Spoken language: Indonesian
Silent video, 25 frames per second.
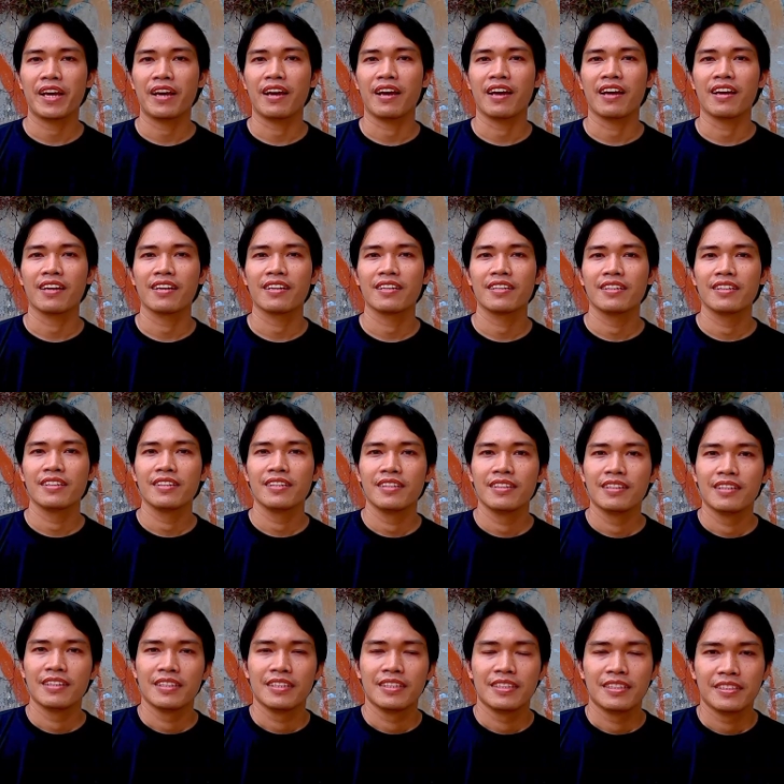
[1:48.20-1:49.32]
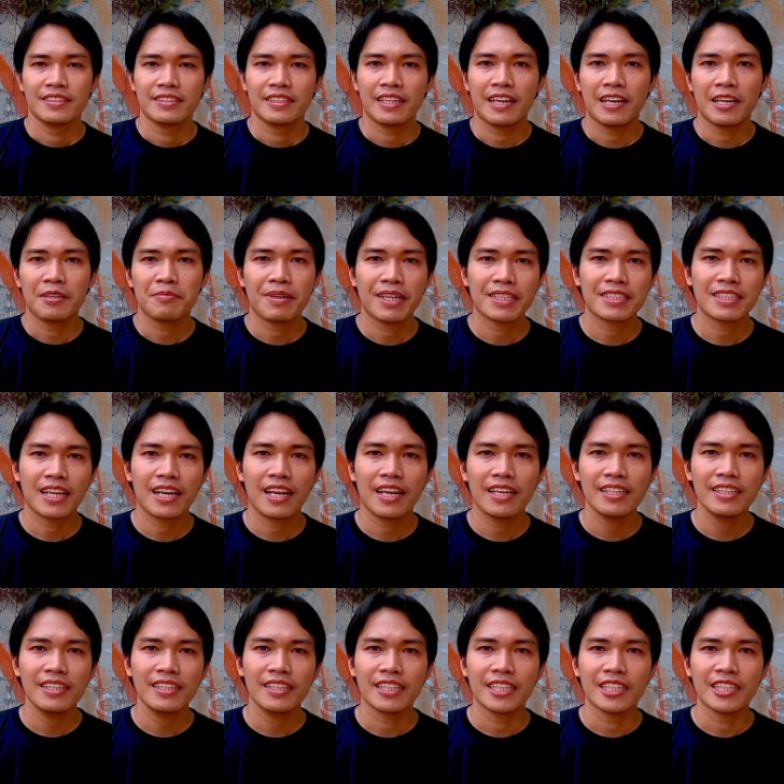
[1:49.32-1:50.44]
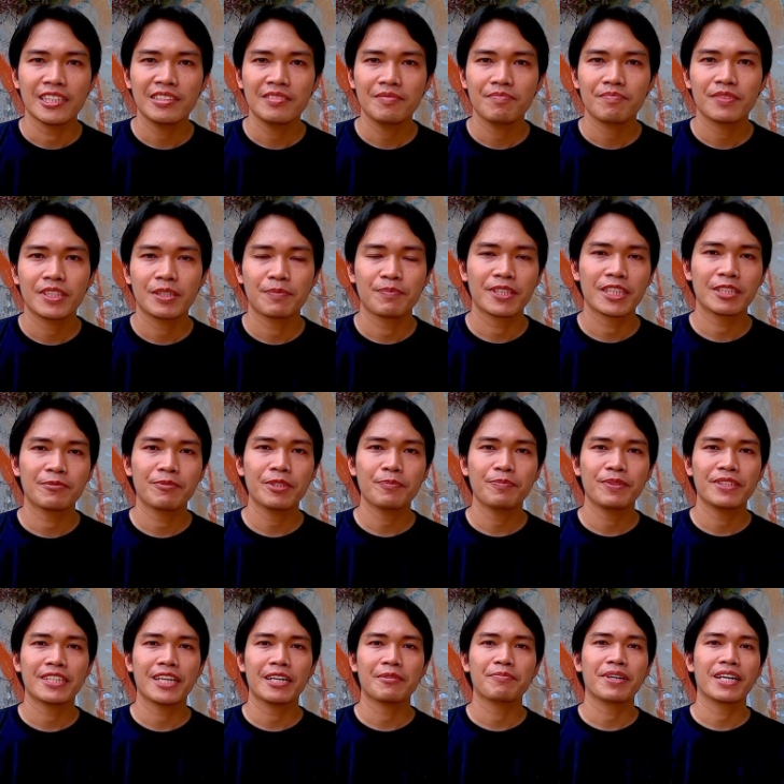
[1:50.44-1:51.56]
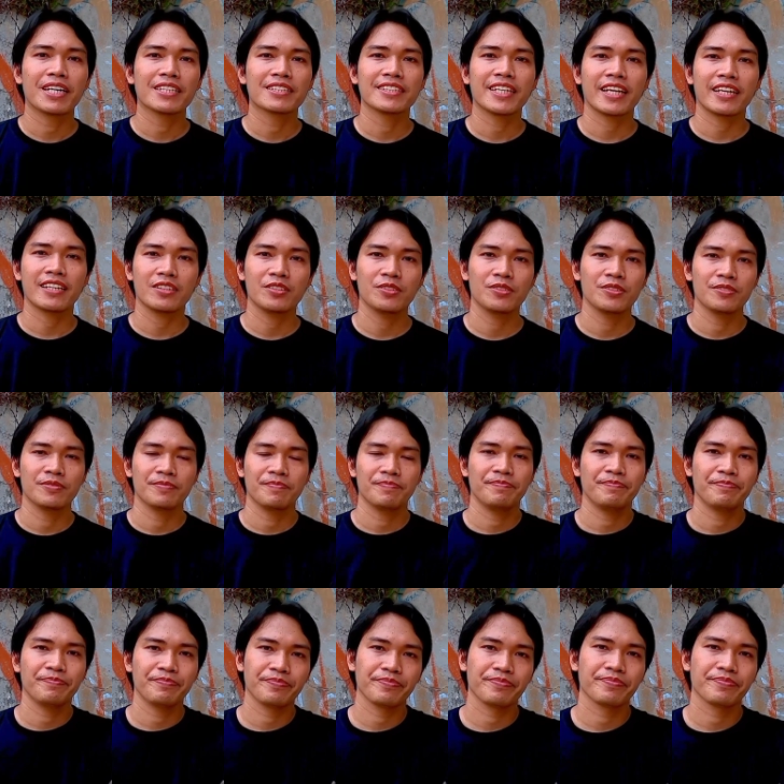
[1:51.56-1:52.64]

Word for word: nah dalam masalah ini teman-teman bisa mengecek tuh